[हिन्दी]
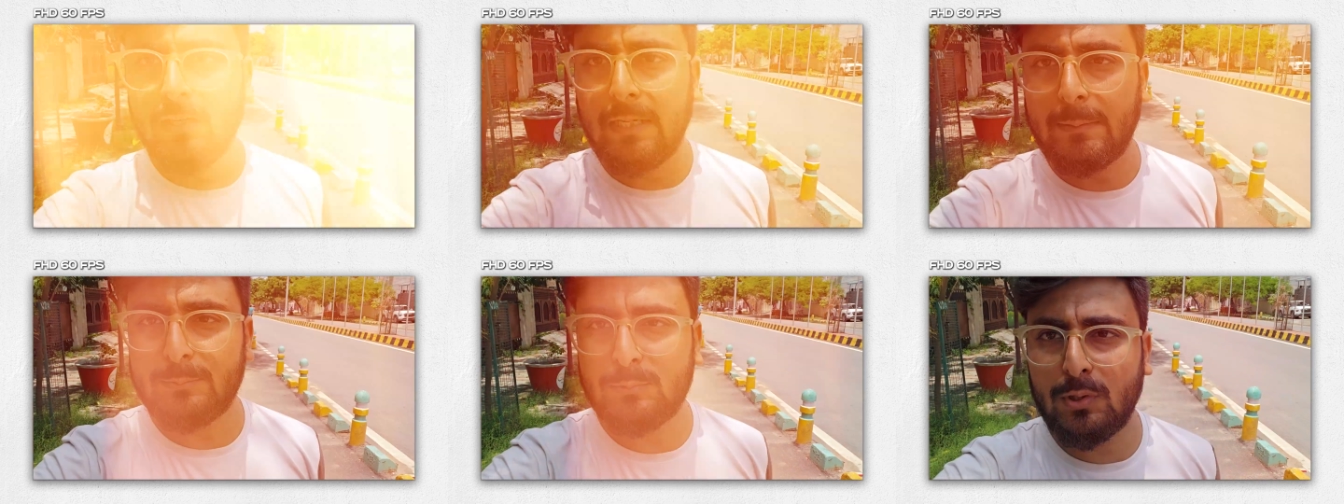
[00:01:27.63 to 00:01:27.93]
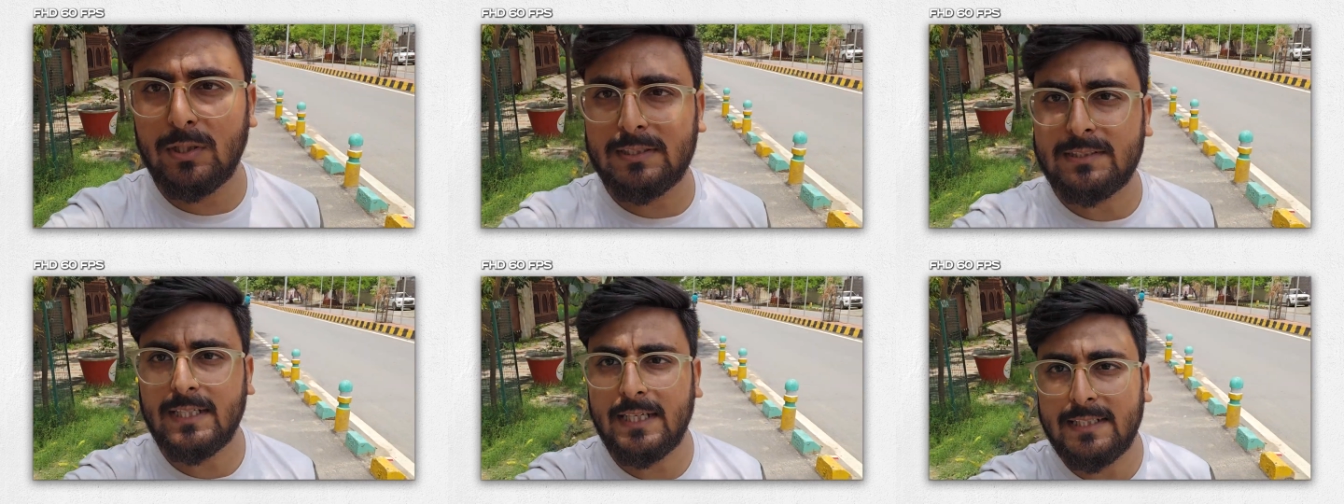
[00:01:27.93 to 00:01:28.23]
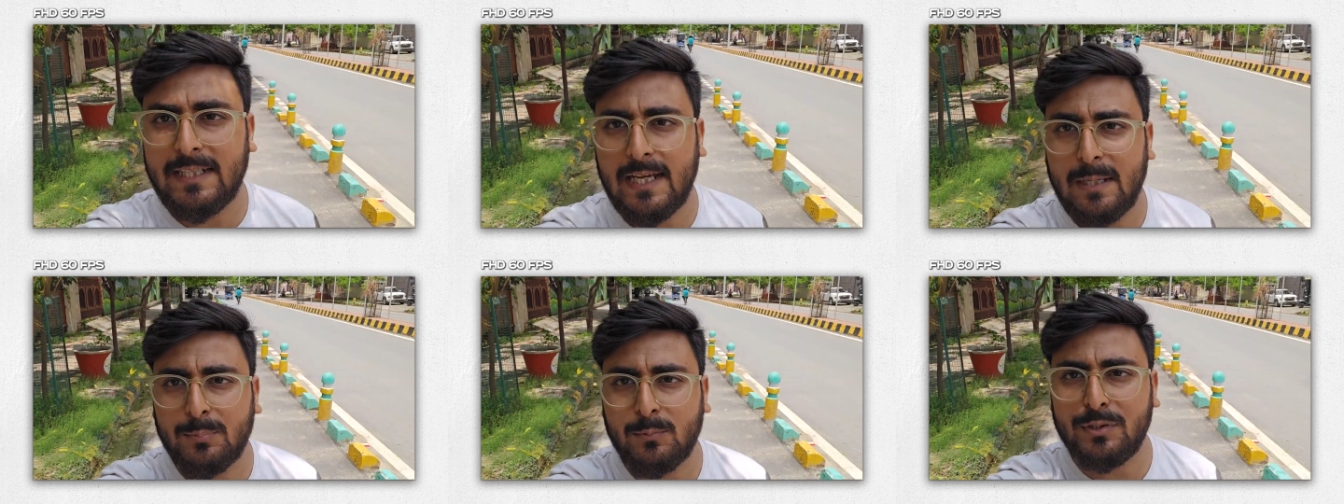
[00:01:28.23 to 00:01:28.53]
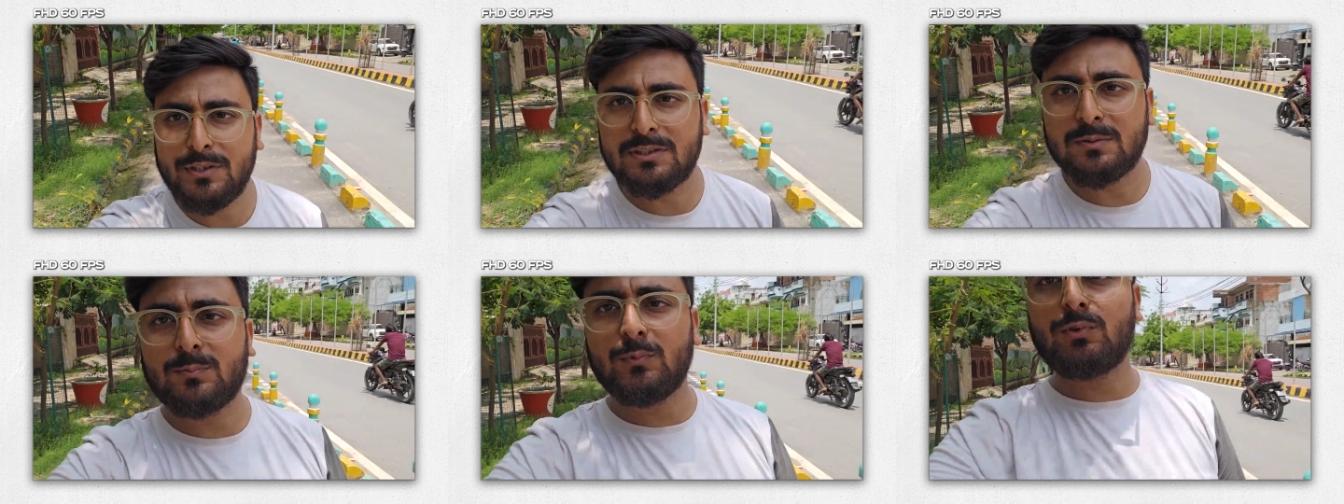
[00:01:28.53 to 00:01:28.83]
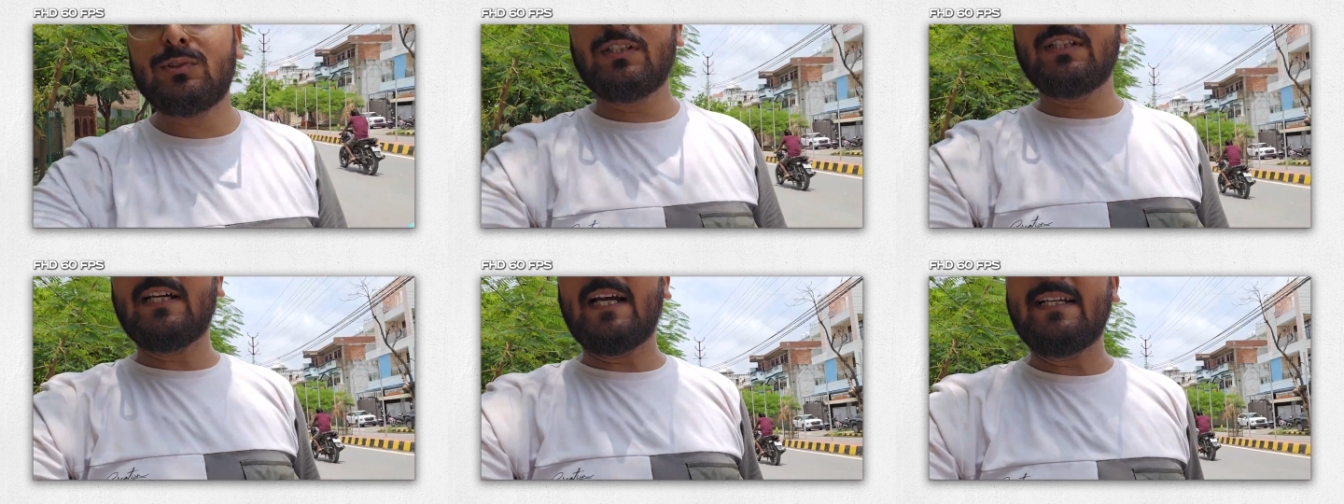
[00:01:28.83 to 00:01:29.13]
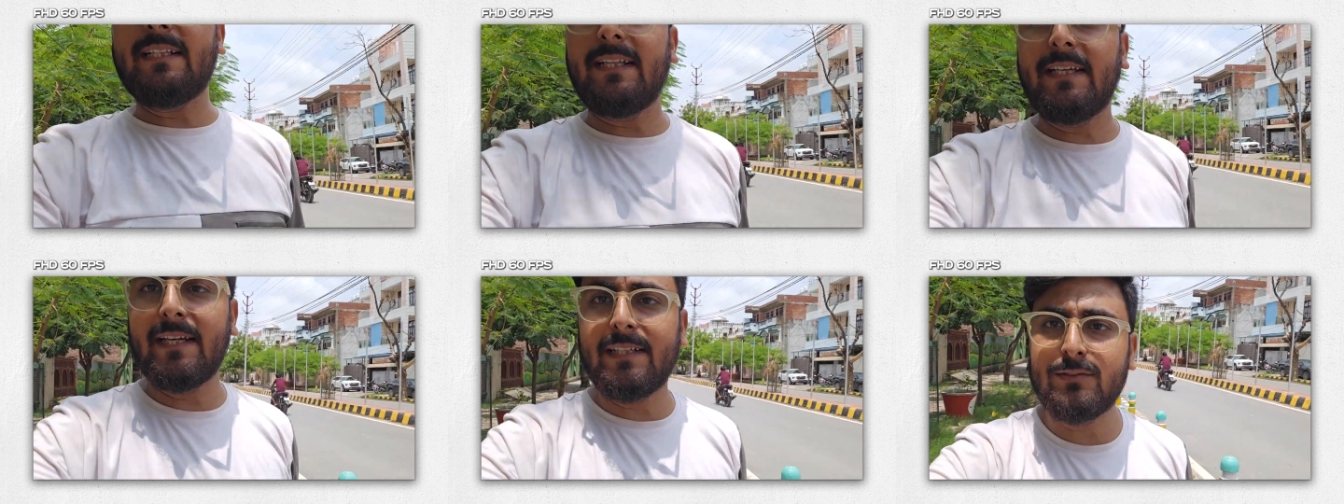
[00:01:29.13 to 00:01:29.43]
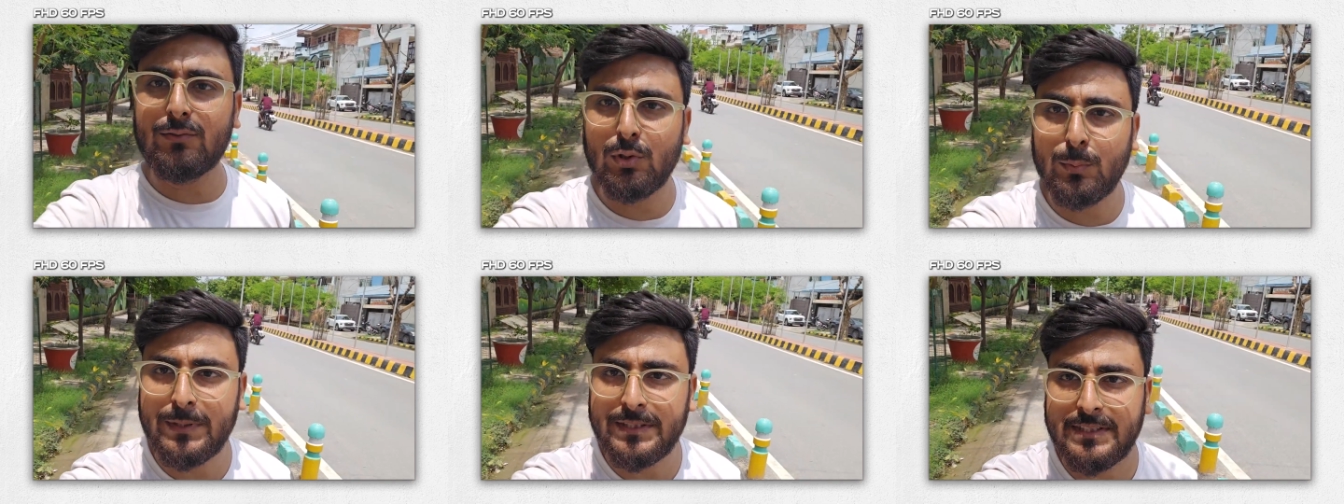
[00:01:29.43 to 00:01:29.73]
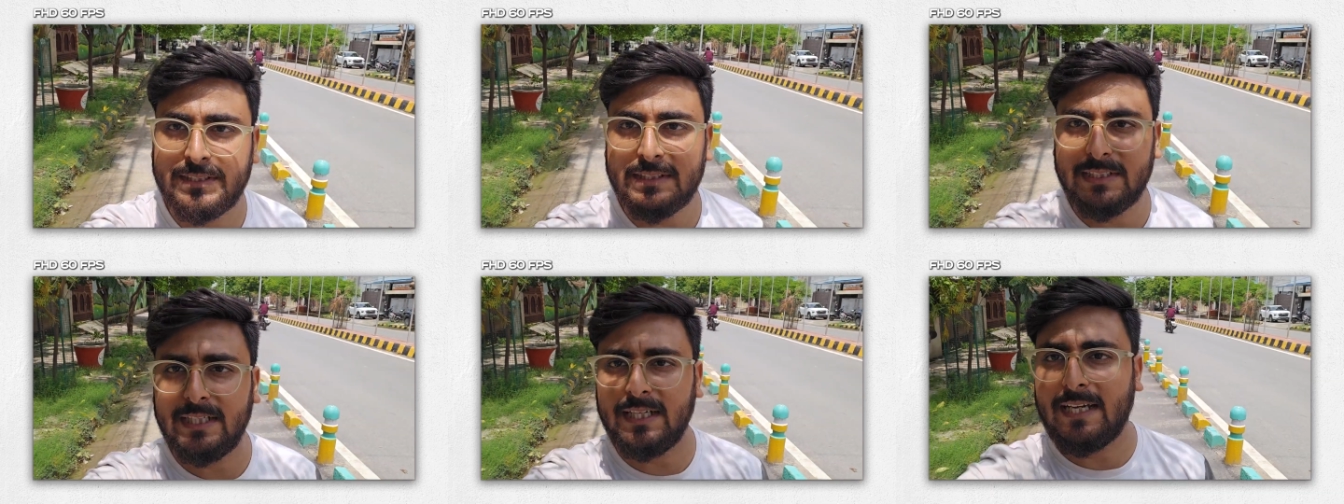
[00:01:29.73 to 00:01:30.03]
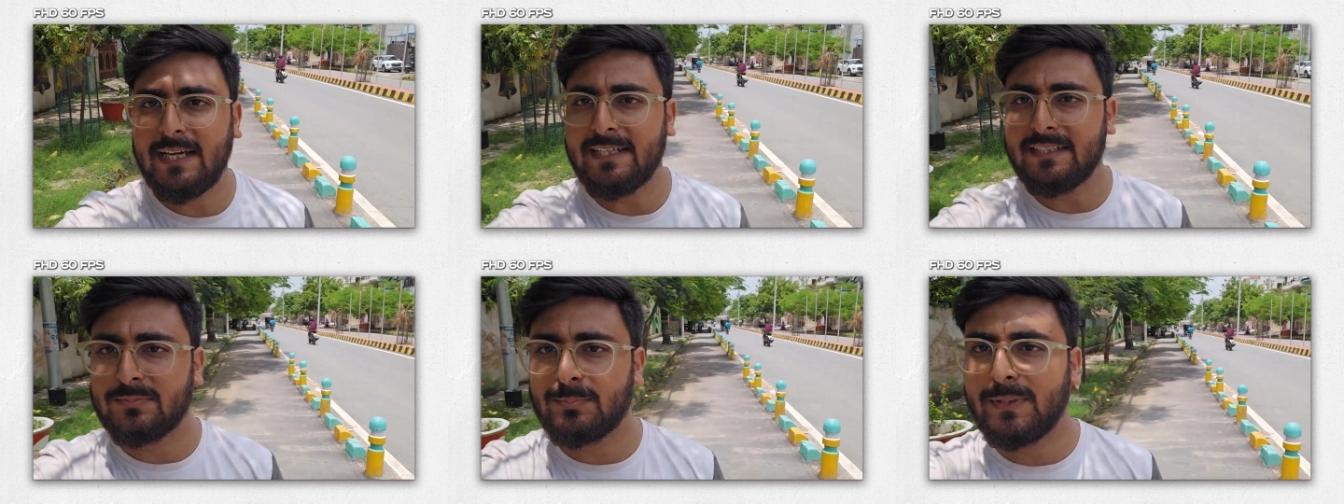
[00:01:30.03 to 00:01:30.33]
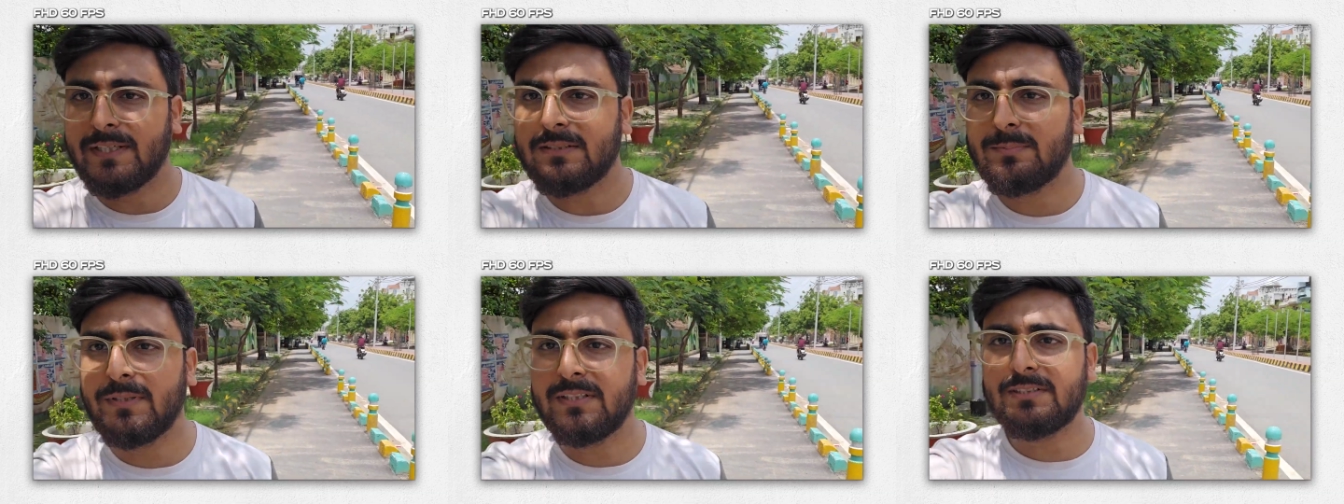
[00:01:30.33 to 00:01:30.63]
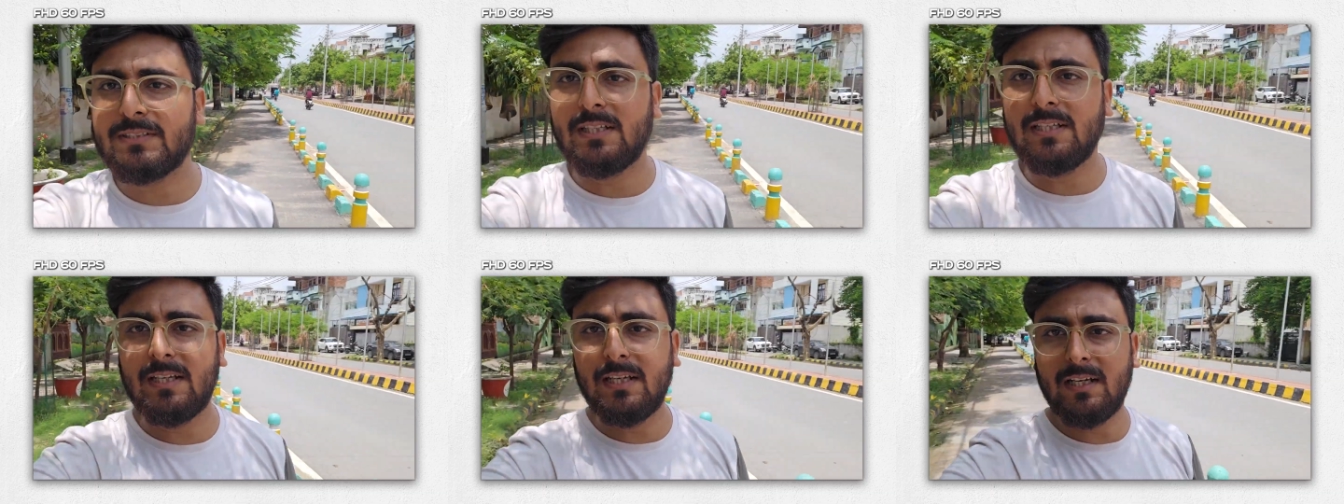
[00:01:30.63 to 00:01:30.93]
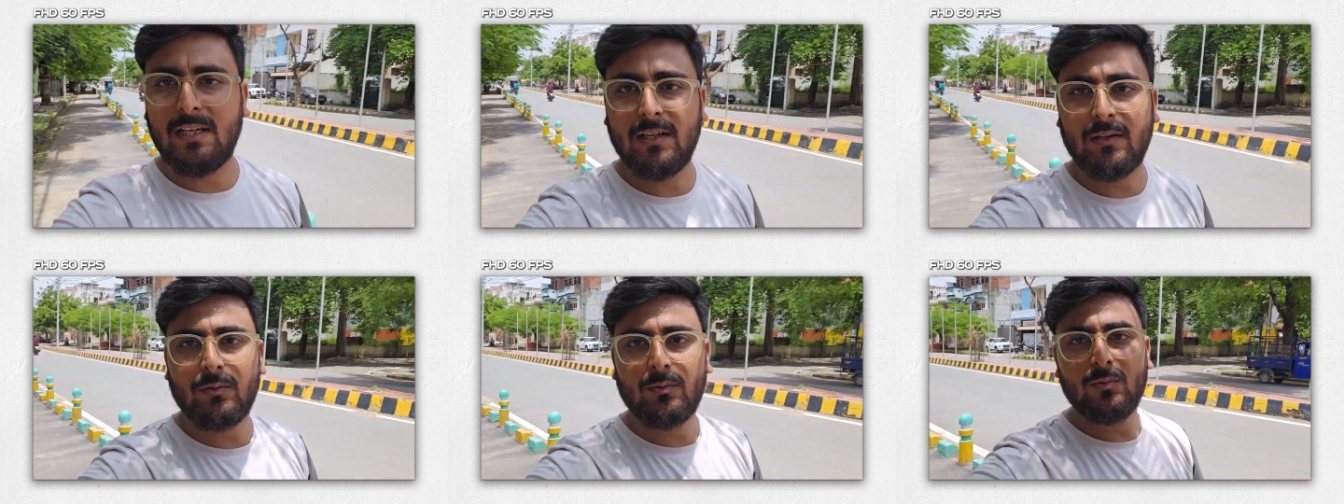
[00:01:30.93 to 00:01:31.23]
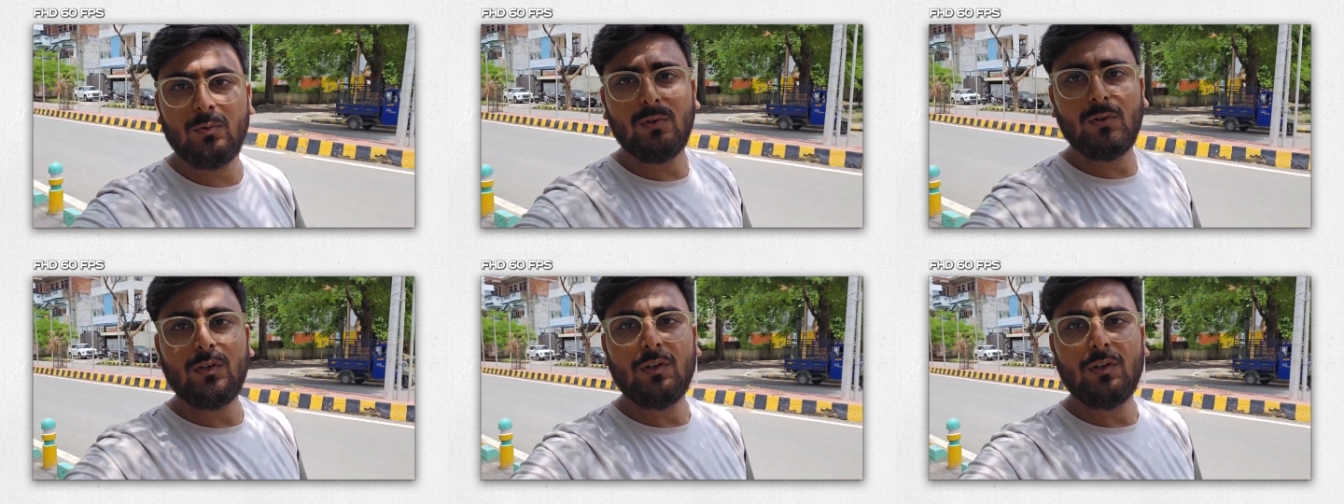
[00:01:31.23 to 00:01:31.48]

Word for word: अब थोड़ा ज़्यादा आपको स्मूथ दिखाई देगा जो भी चीज़ें हैं आसपास में चल रहा हूँ